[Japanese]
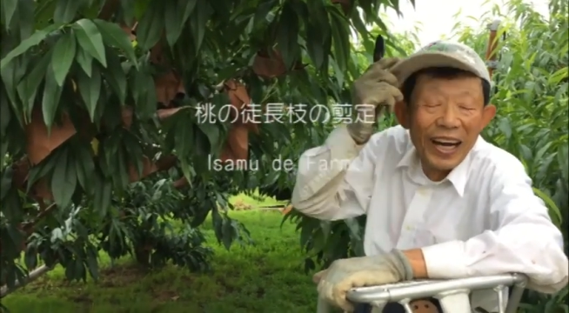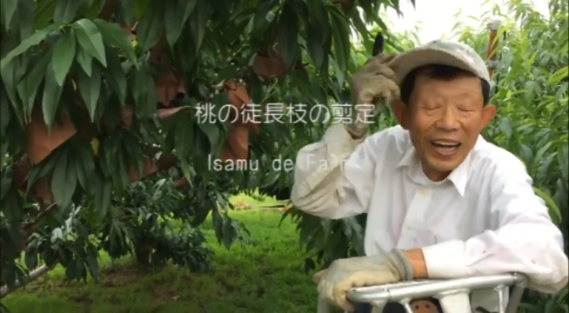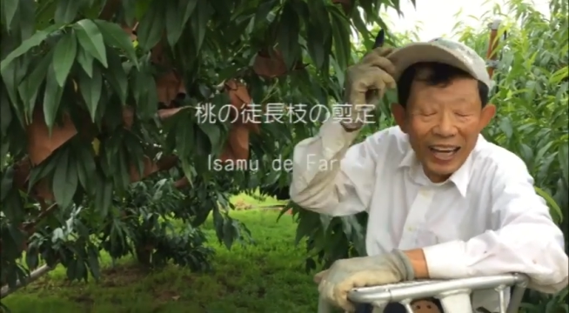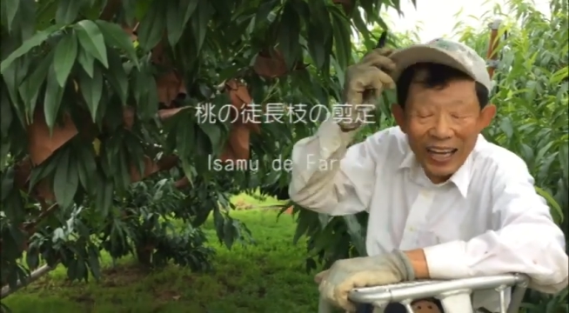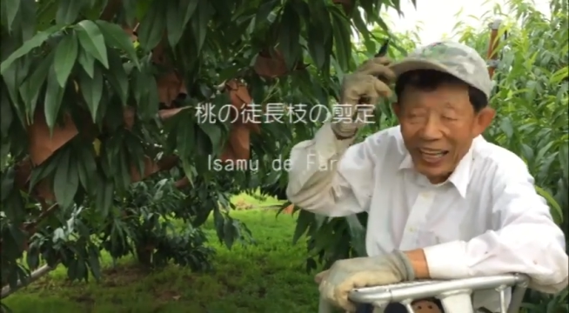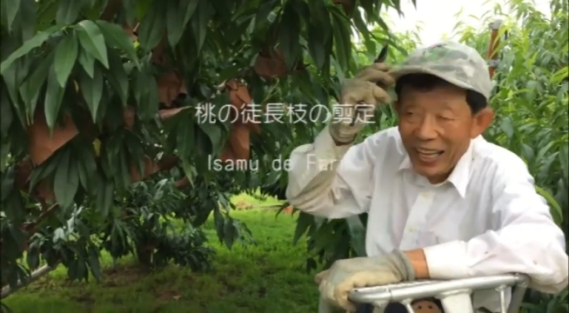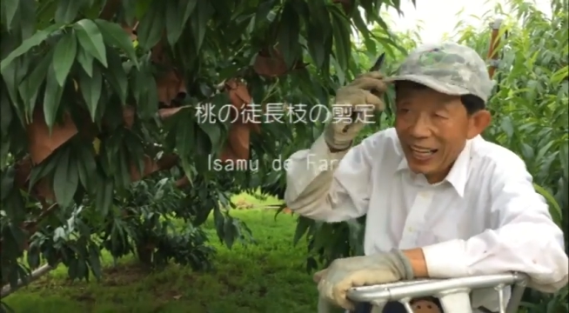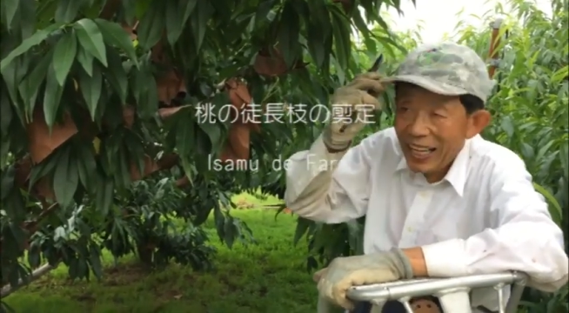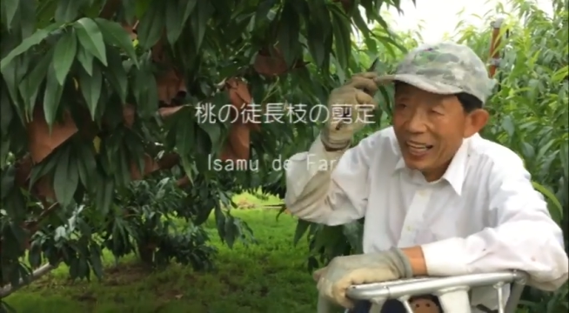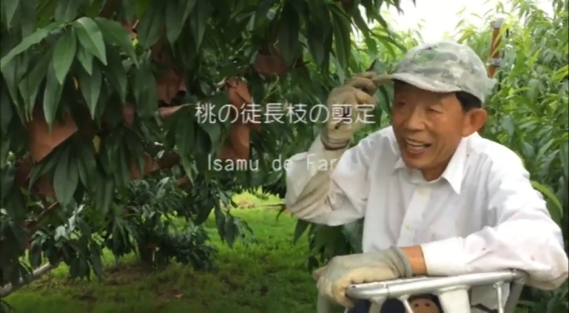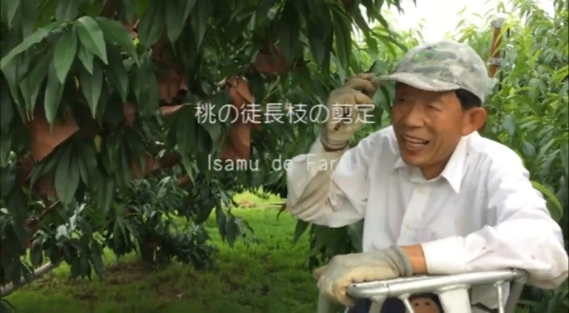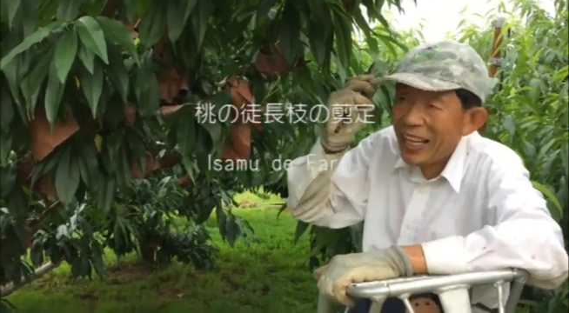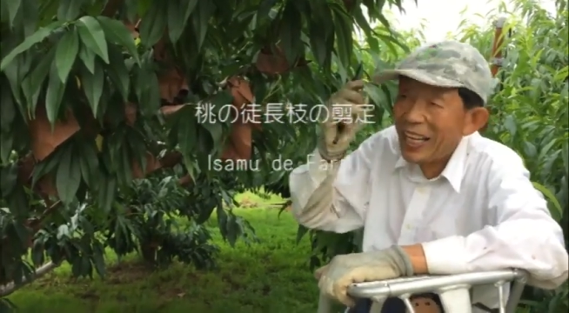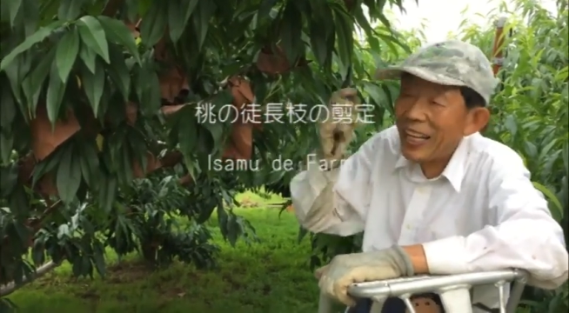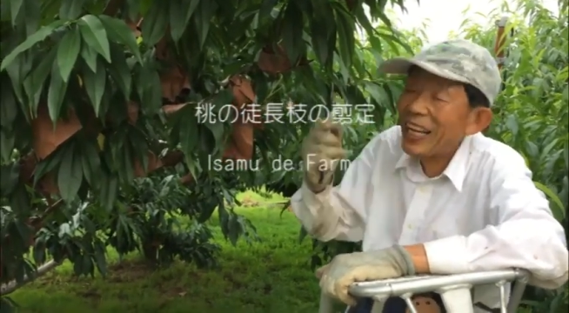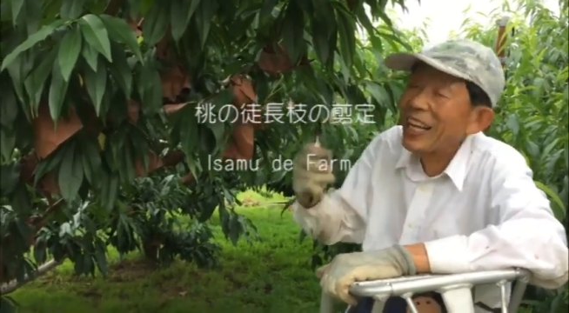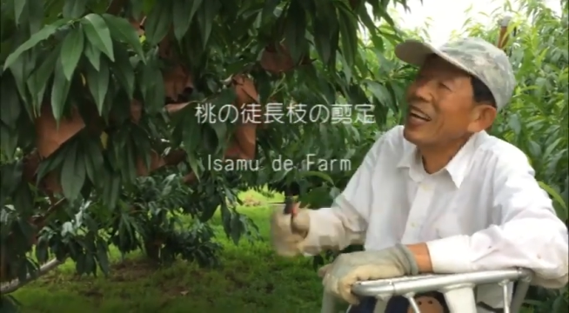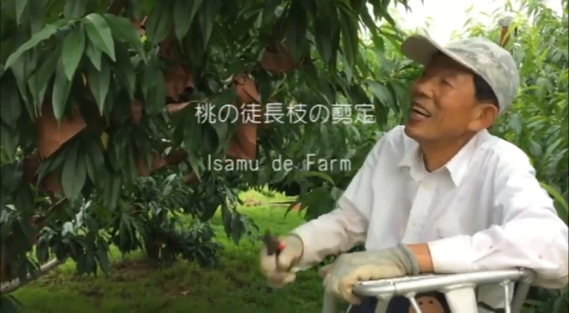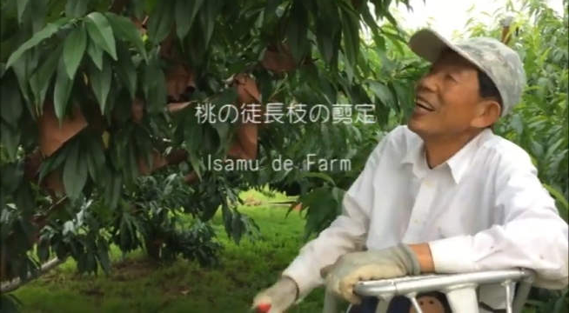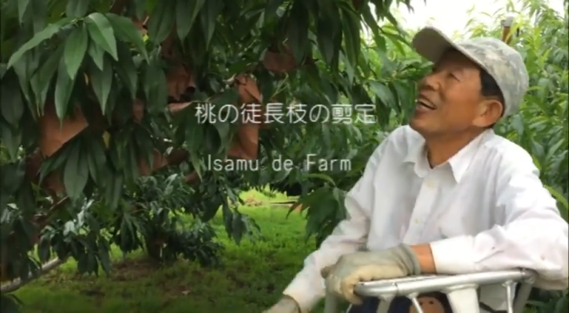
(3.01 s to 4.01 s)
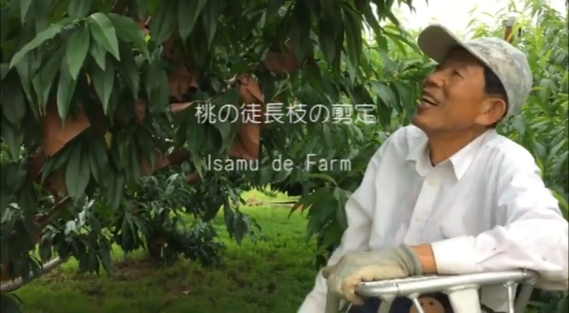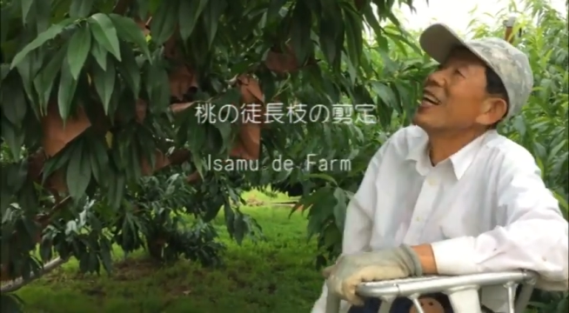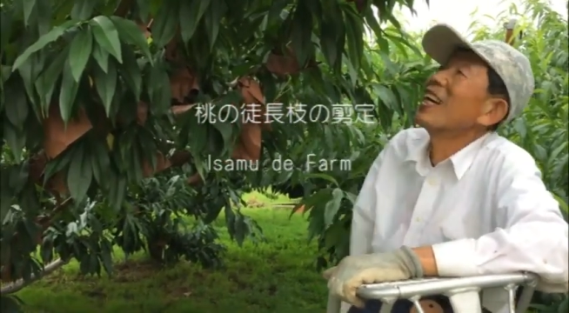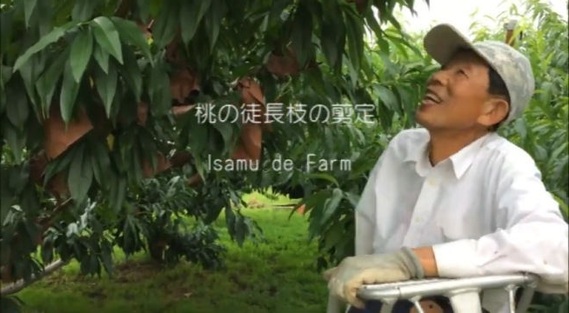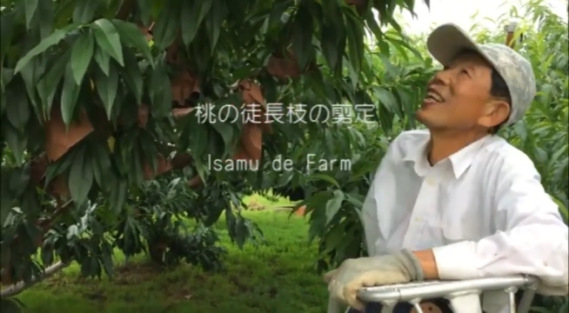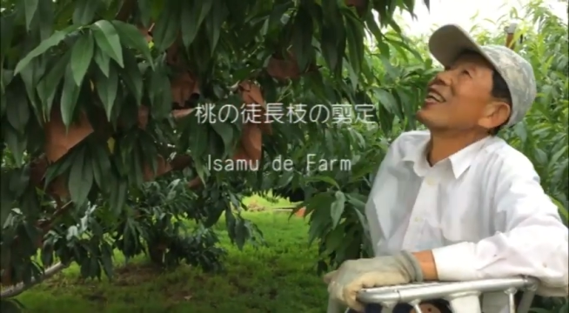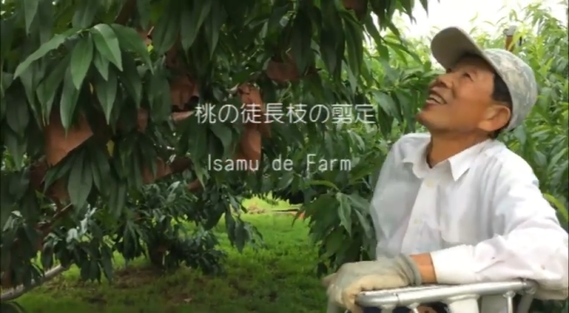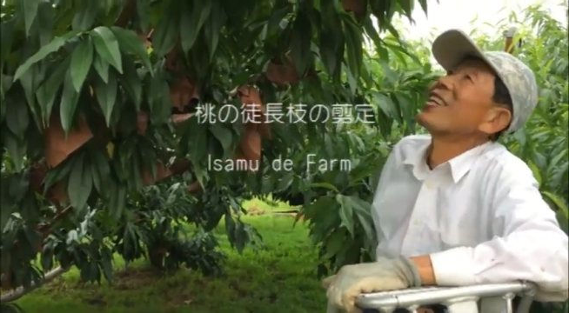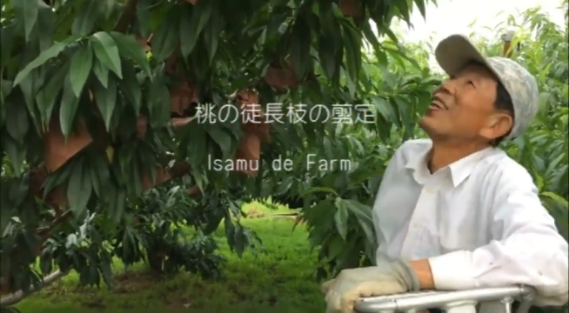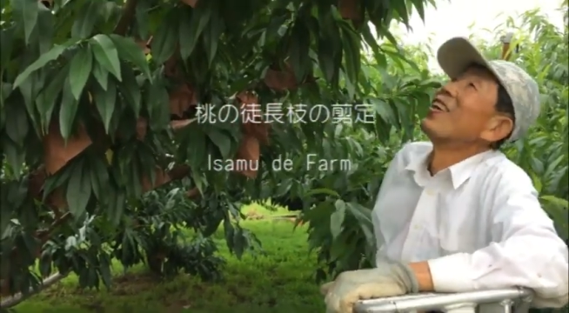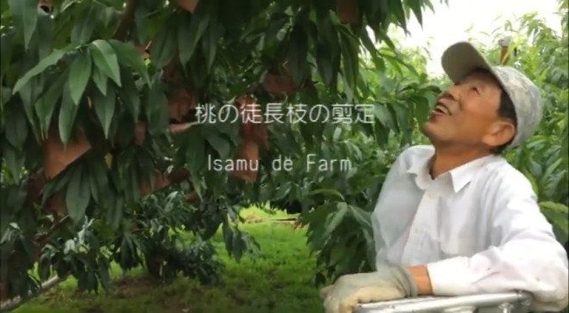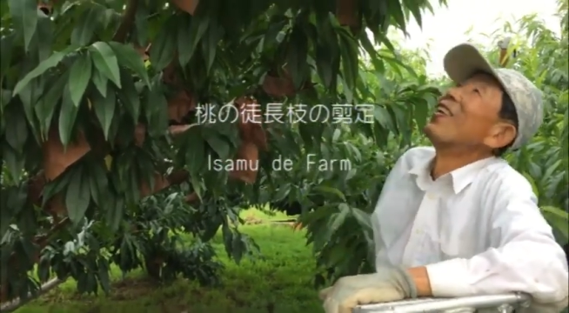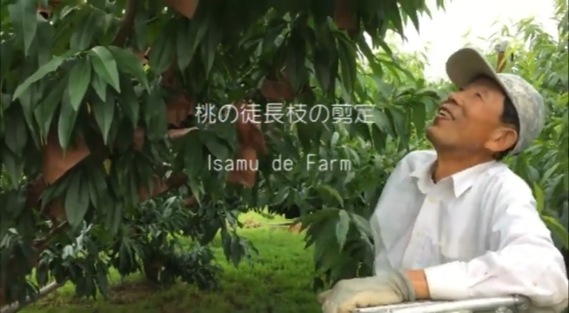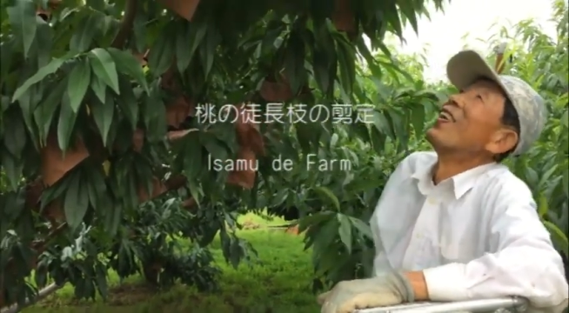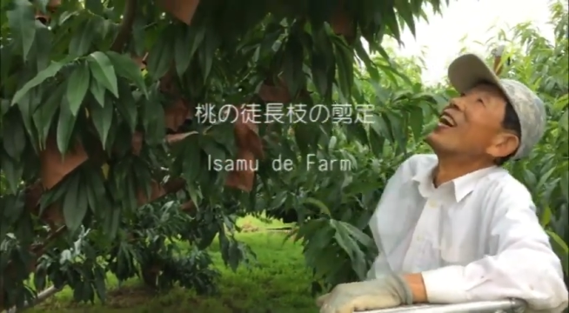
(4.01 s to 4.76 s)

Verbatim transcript: 今日何をされてます？今日